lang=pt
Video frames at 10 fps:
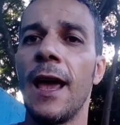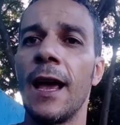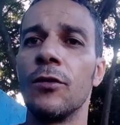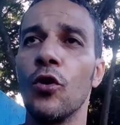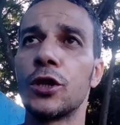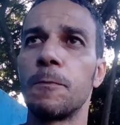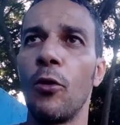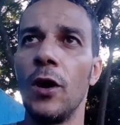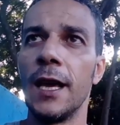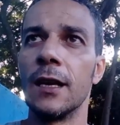é, nos
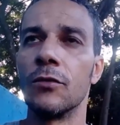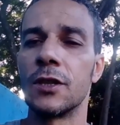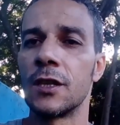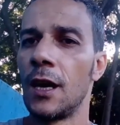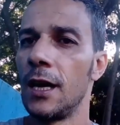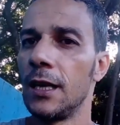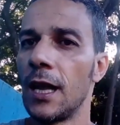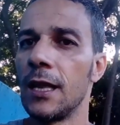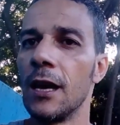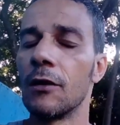poleiros.
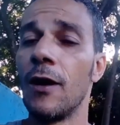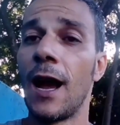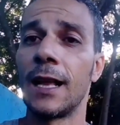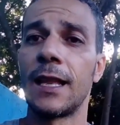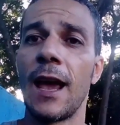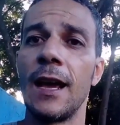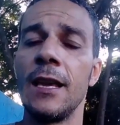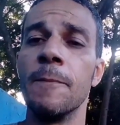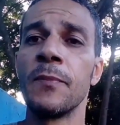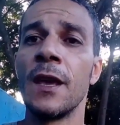Entenderam até
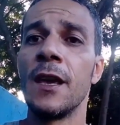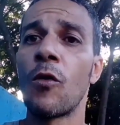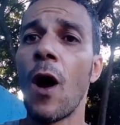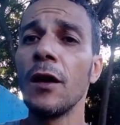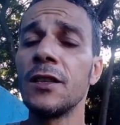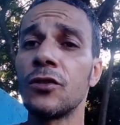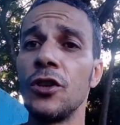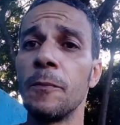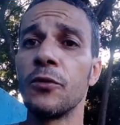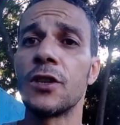aí? E quais
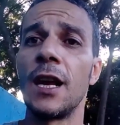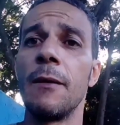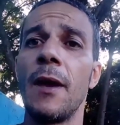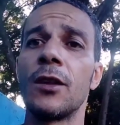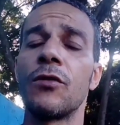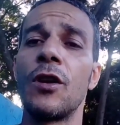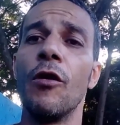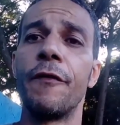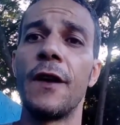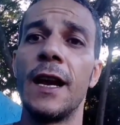tipos de alimento
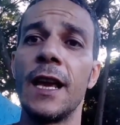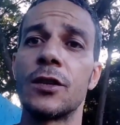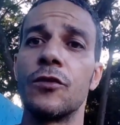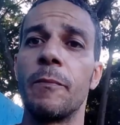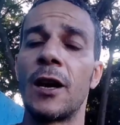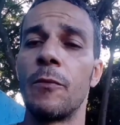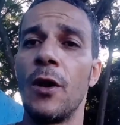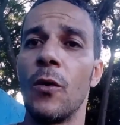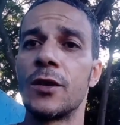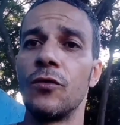que eu ofereço para o
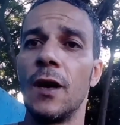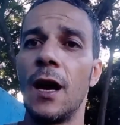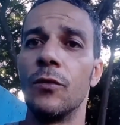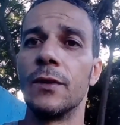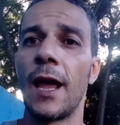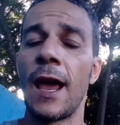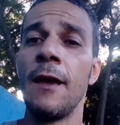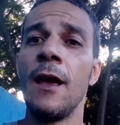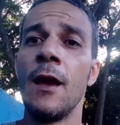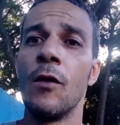meu azulão,
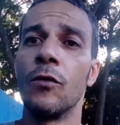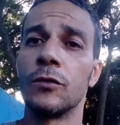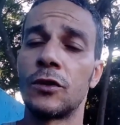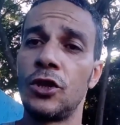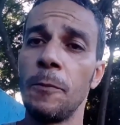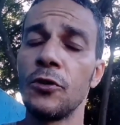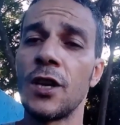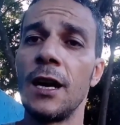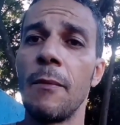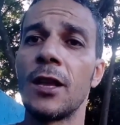né? os
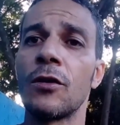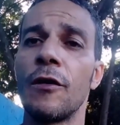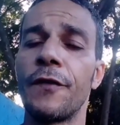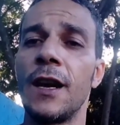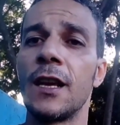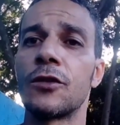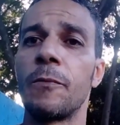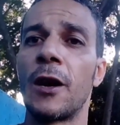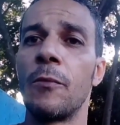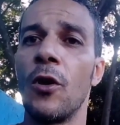tipos de alimento que
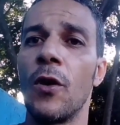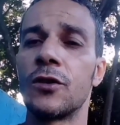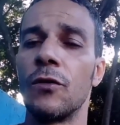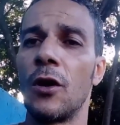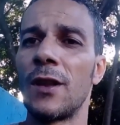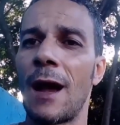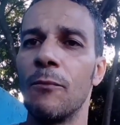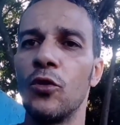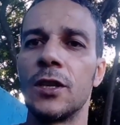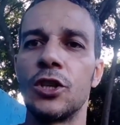ofereço para o meu azulão
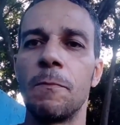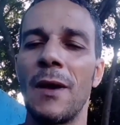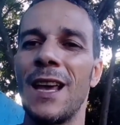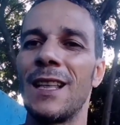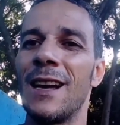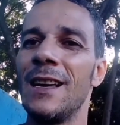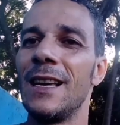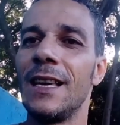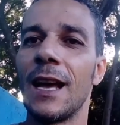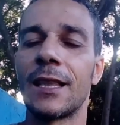na muda de pena
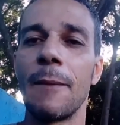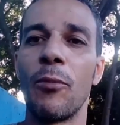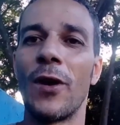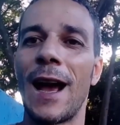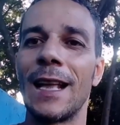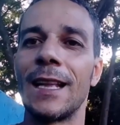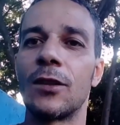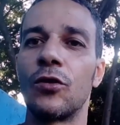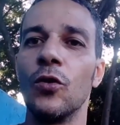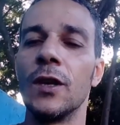e a
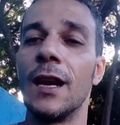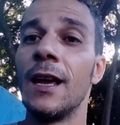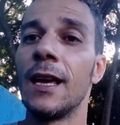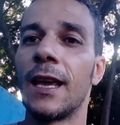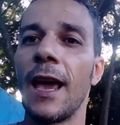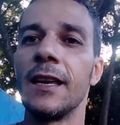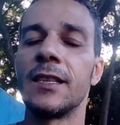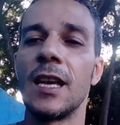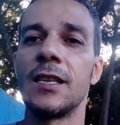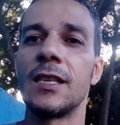temporada toda, que é
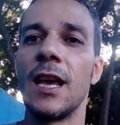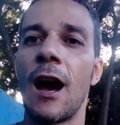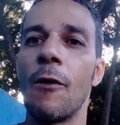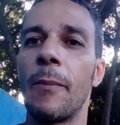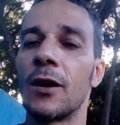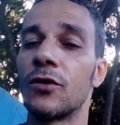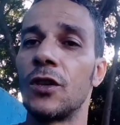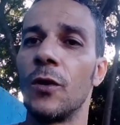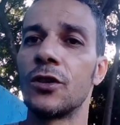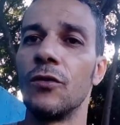essencial para o
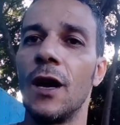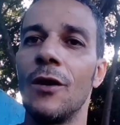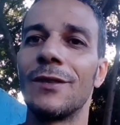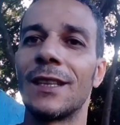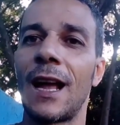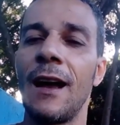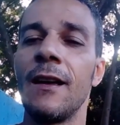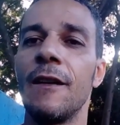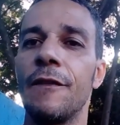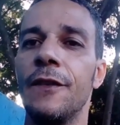seu azulão,
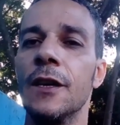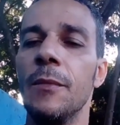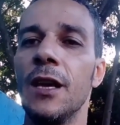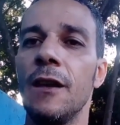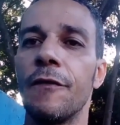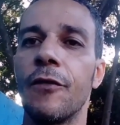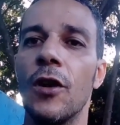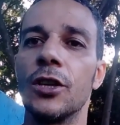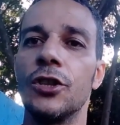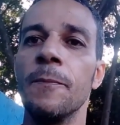tá? Firme e
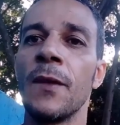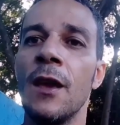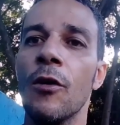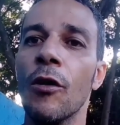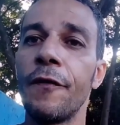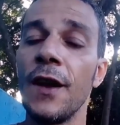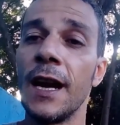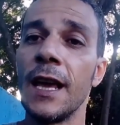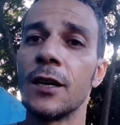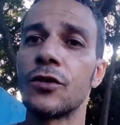forte. Eu
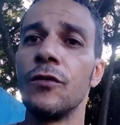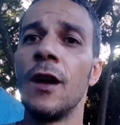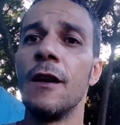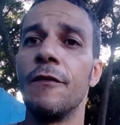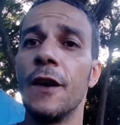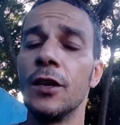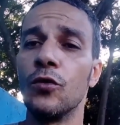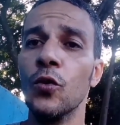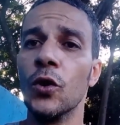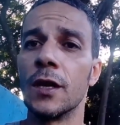ofereço
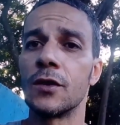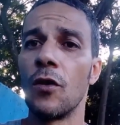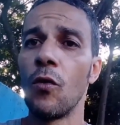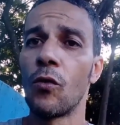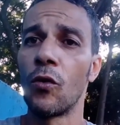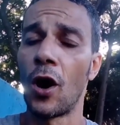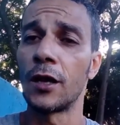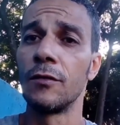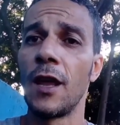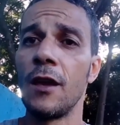verduras, não
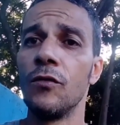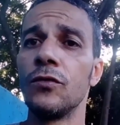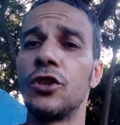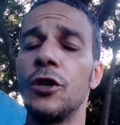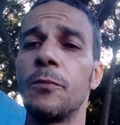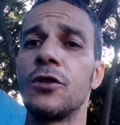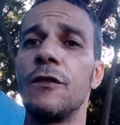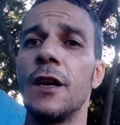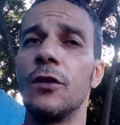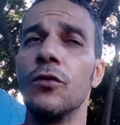corto nenhum tipo
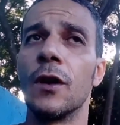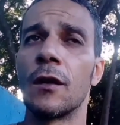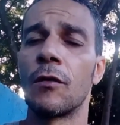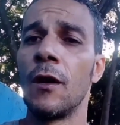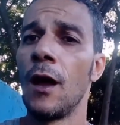de verdura.